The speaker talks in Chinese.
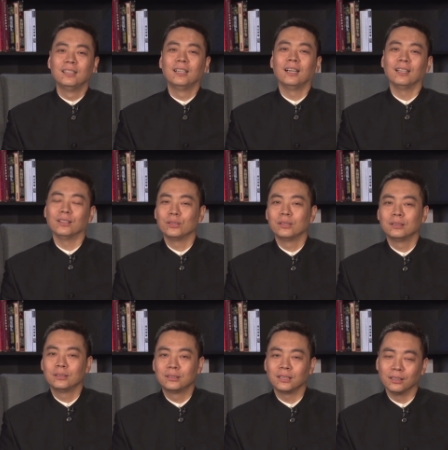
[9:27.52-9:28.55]
啊
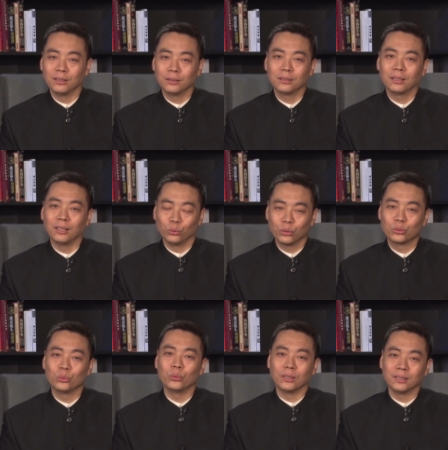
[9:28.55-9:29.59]
这个很多
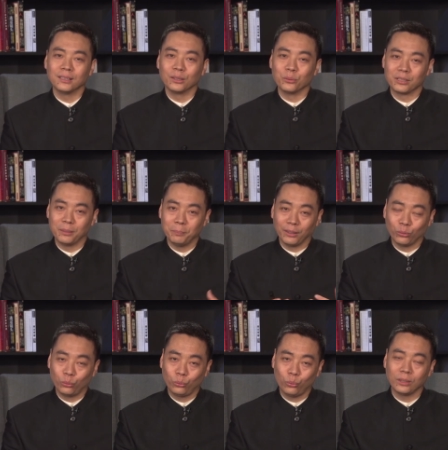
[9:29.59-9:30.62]
中国人的这种审美
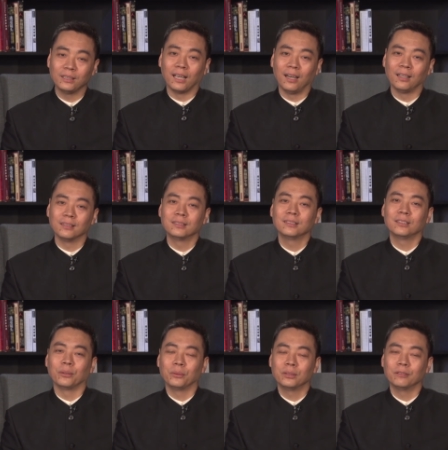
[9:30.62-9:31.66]
观点啊，
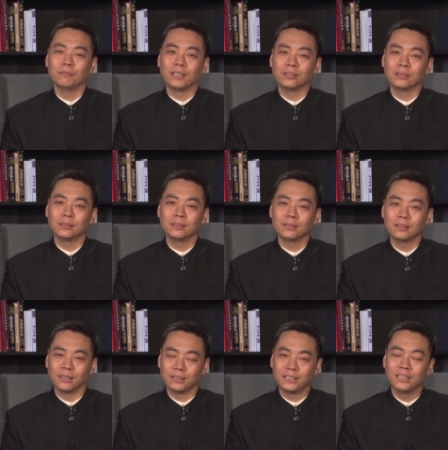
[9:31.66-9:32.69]
等于是为之
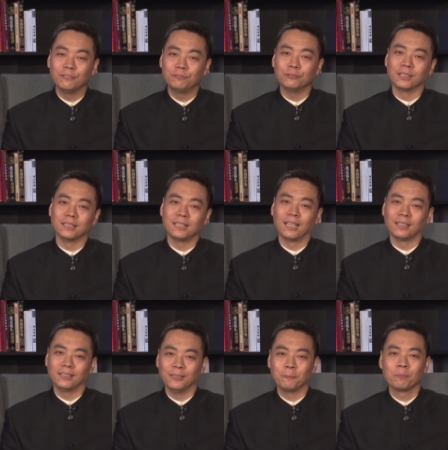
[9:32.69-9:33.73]
的倾覆的这样一
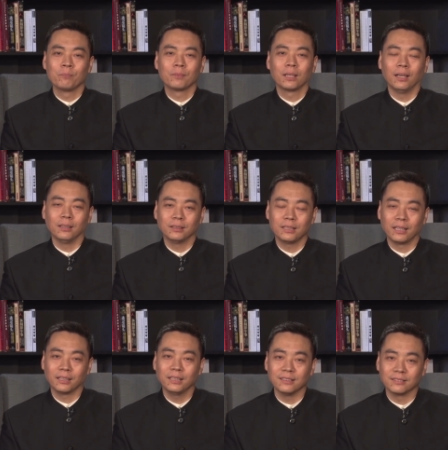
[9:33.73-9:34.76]
个啊这样一
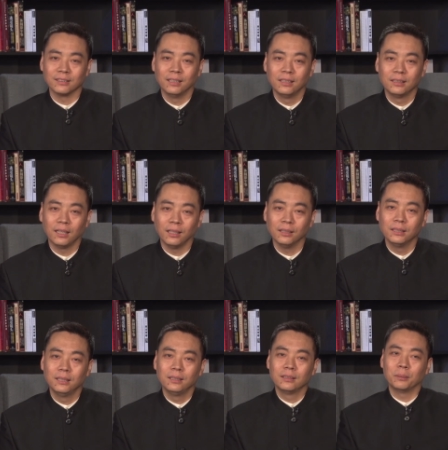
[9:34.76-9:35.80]
个例子啊。
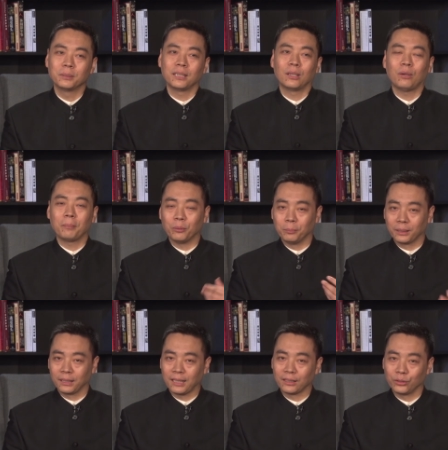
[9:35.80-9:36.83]
那么这张画面我们可
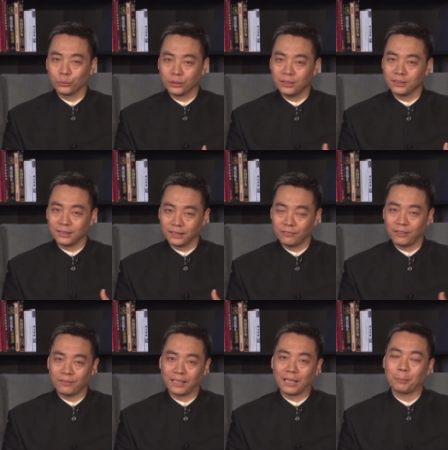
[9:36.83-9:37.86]
以看到，用特写的方
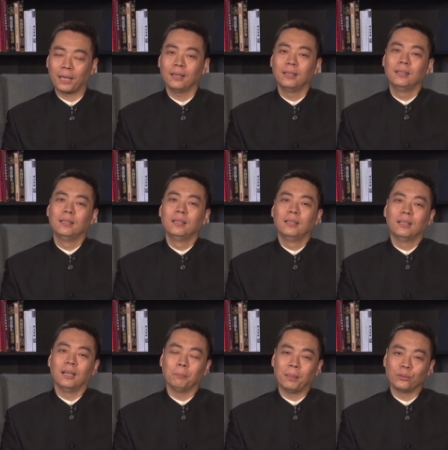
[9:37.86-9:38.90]
法来拍。
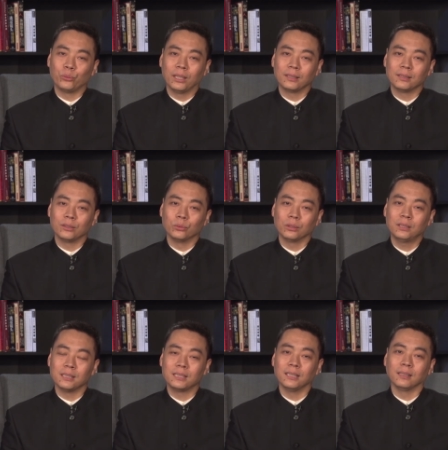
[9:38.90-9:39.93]
啊，把吕燕的这种
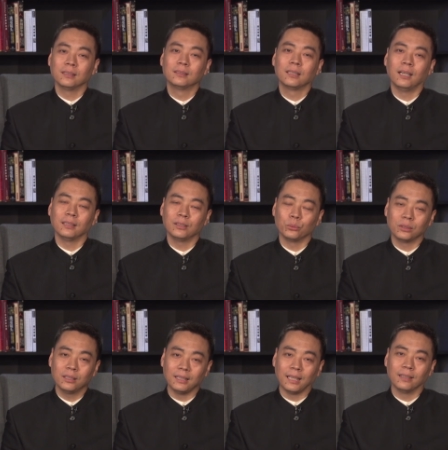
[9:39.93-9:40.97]
个性啊，这种
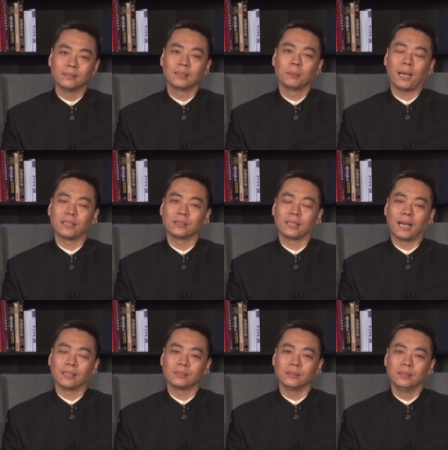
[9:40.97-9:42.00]
特点拍摄的
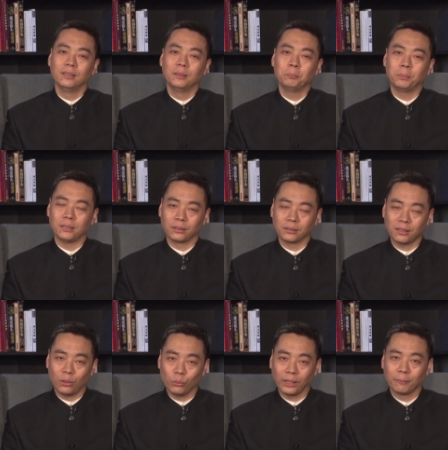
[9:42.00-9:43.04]
还是比较的
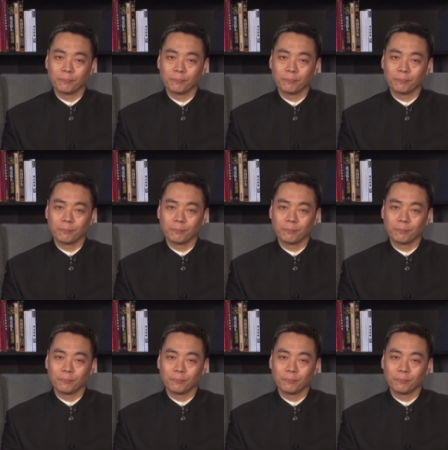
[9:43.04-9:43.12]
到位。